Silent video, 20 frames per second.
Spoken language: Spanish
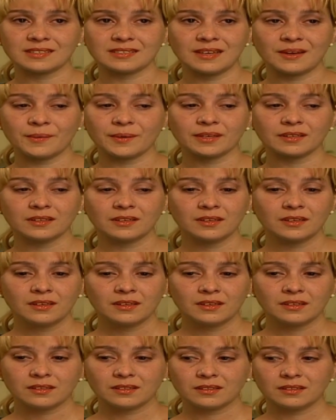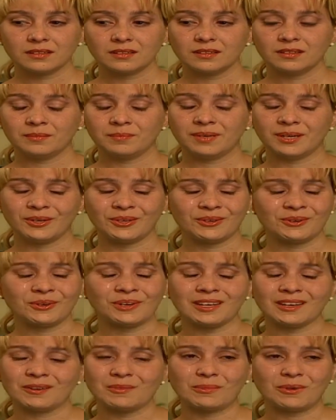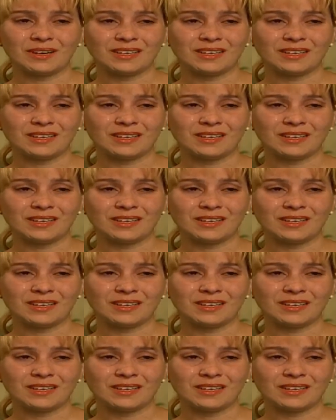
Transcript: ¿sabe? Pero yo no quiero